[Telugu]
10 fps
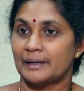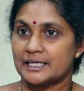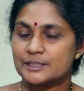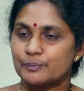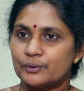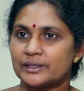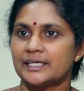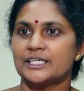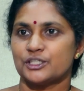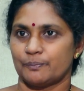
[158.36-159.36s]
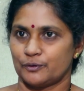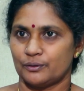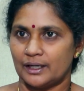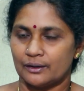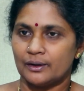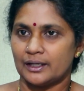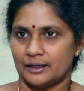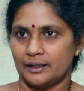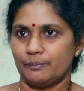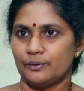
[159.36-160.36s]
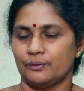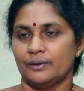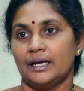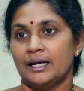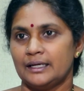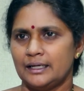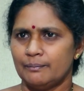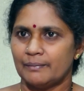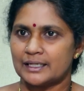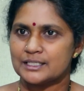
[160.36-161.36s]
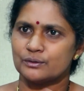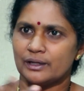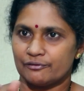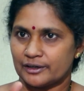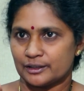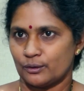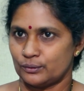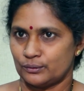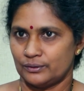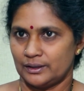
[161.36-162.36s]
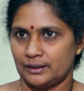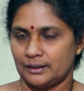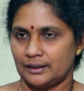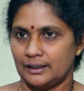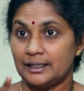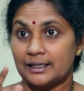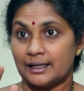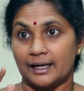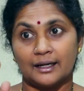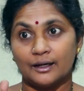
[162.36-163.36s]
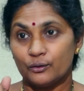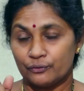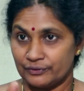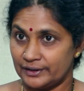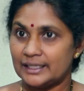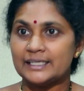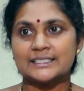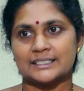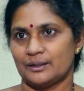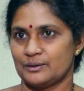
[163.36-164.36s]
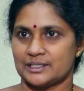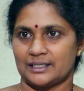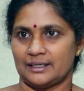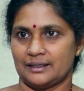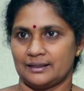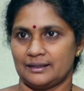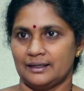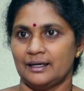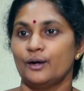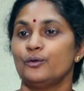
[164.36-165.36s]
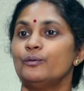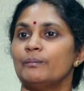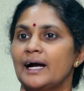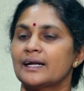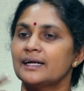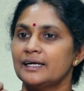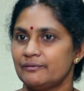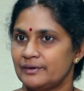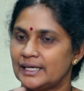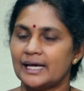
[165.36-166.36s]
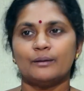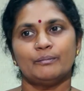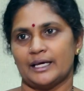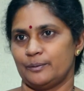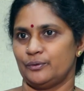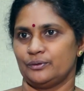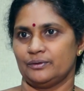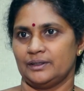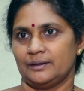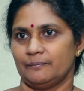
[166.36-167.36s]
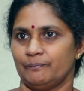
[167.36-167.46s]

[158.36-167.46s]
మనస్ఫూర్తిగా చెప్తున్నాను అని అన్నప్పుడు నీ మనసు ఎఫెక్ట్ అవుతుంది నీ కళ్ళల్లో ఫీలింగ్స్ తెలుస్తాయి నువ్వు మాట్లాడే విధానం మారిపోతుంది